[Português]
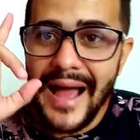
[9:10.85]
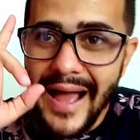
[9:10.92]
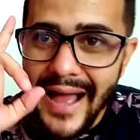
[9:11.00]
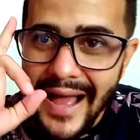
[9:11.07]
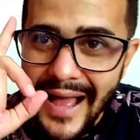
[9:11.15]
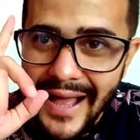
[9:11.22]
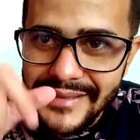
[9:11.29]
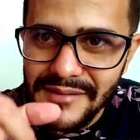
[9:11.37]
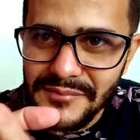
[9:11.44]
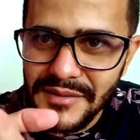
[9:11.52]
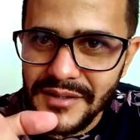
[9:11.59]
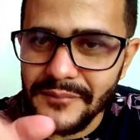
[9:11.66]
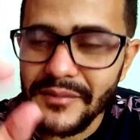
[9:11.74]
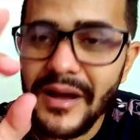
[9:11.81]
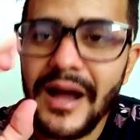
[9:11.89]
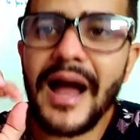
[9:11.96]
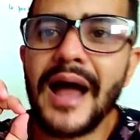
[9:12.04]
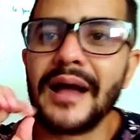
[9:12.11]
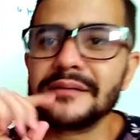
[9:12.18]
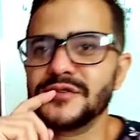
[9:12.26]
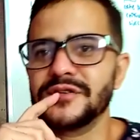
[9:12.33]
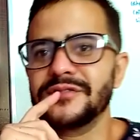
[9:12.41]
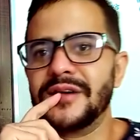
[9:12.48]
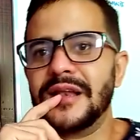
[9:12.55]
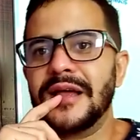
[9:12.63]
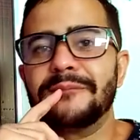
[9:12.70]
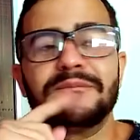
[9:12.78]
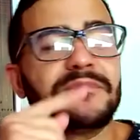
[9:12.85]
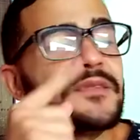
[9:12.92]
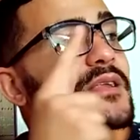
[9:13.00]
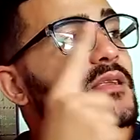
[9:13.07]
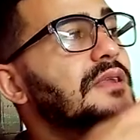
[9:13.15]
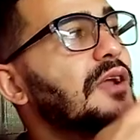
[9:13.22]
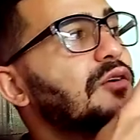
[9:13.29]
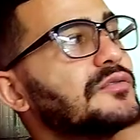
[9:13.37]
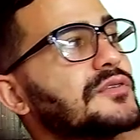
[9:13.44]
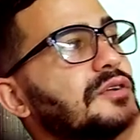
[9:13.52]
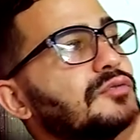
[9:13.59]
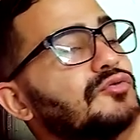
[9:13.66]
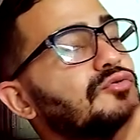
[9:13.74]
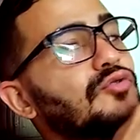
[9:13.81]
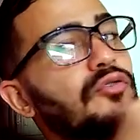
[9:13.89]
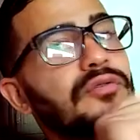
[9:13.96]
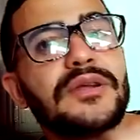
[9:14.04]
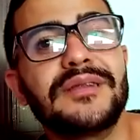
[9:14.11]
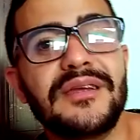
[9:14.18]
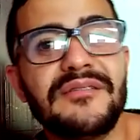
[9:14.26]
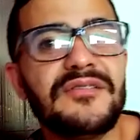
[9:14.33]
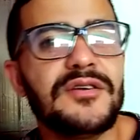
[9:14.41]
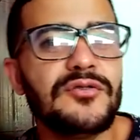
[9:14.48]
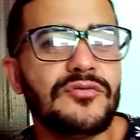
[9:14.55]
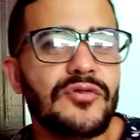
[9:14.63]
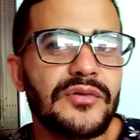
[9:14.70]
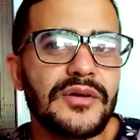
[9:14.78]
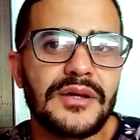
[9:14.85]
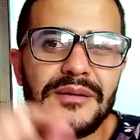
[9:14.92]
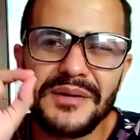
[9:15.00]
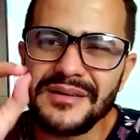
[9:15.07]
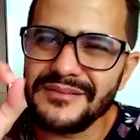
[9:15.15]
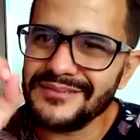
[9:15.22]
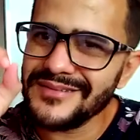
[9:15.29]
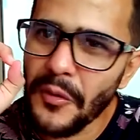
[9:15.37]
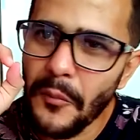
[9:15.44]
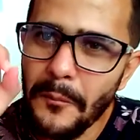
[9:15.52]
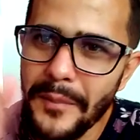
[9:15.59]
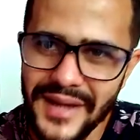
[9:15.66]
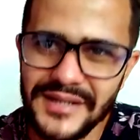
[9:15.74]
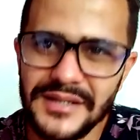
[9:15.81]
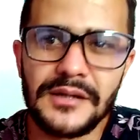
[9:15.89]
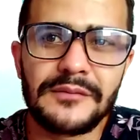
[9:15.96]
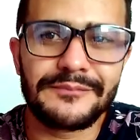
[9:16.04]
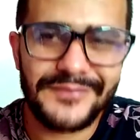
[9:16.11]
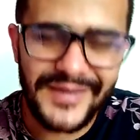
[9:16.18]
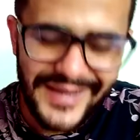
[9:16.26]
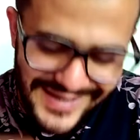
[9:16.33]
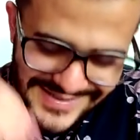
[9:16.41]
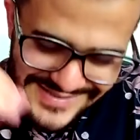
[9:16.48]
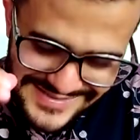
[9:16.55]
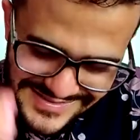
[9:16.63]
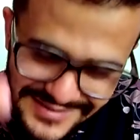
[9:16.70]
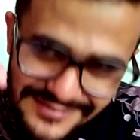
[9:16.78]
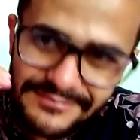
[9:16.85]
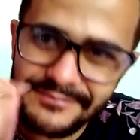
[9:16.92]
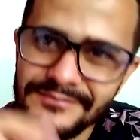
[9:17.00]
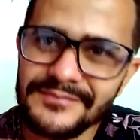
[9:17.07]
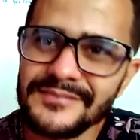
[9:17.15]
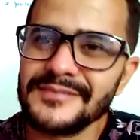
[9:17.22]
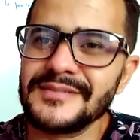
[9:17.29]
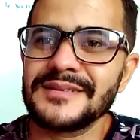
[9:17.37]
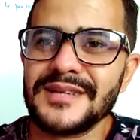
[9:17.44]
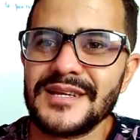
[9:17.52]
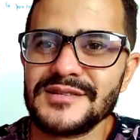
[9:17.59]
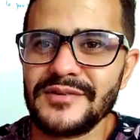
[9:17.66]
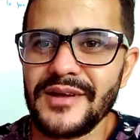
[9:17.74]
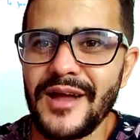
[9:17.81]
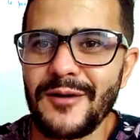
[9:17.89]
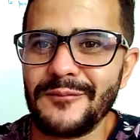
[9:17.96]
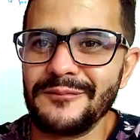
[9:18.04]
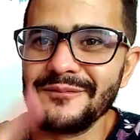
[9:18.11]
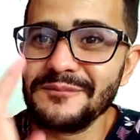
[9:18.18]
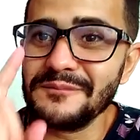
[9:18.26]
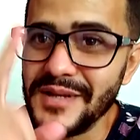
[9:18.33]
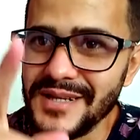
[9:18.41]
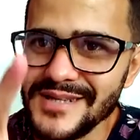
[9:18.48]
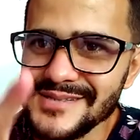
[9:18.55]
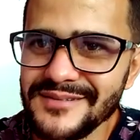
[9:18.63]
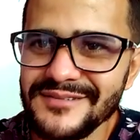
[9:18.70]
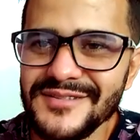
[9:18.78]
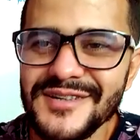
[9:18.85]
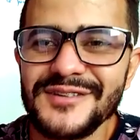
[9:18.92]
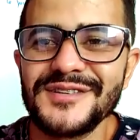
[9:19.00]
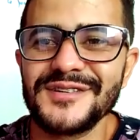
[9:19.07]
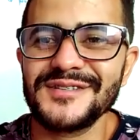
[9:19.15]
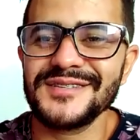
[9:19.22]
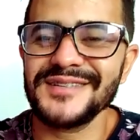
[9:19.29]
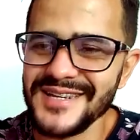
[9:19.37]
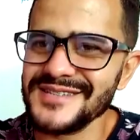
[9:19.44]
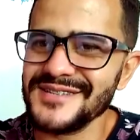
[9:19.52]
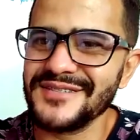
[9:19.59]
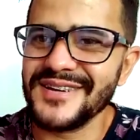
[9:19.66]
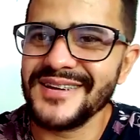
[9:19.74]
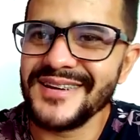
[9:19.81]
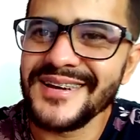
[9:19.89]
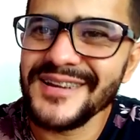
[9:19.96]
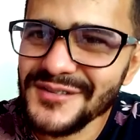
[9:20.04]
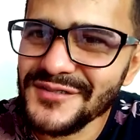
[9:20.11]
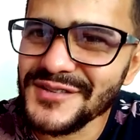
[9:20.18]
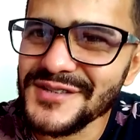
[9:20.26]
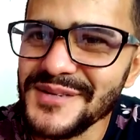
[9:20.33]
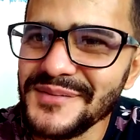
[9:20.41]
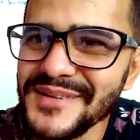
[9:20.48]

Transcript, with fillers: Até amanhã. Ah, deixa eu te falar. Tem conteúdo novo aqui. Tem vídeo novo aqui, mano. Não perde, não. Esse tá surreal. Beleza? Fica com Deus. A gente se vê no vídeo de amanhã.